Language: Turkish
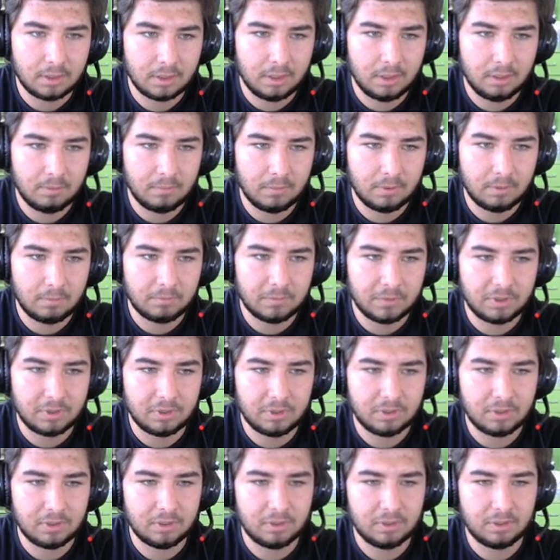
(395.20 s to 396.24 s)

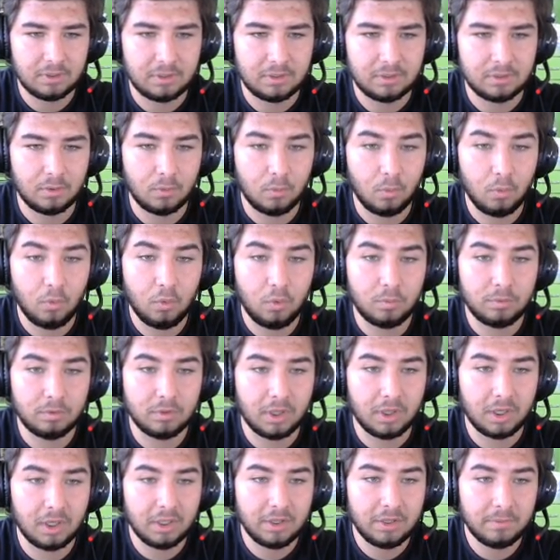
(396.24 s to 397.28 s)
Tamamdır. Oo
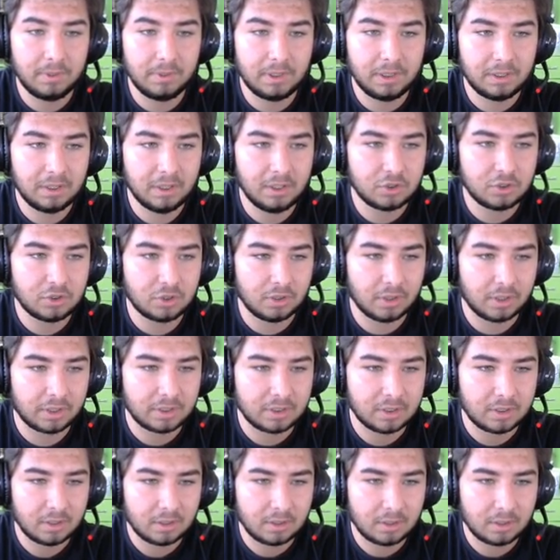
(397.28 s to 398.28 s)
bunlarla da birlikte yaşıyorlar.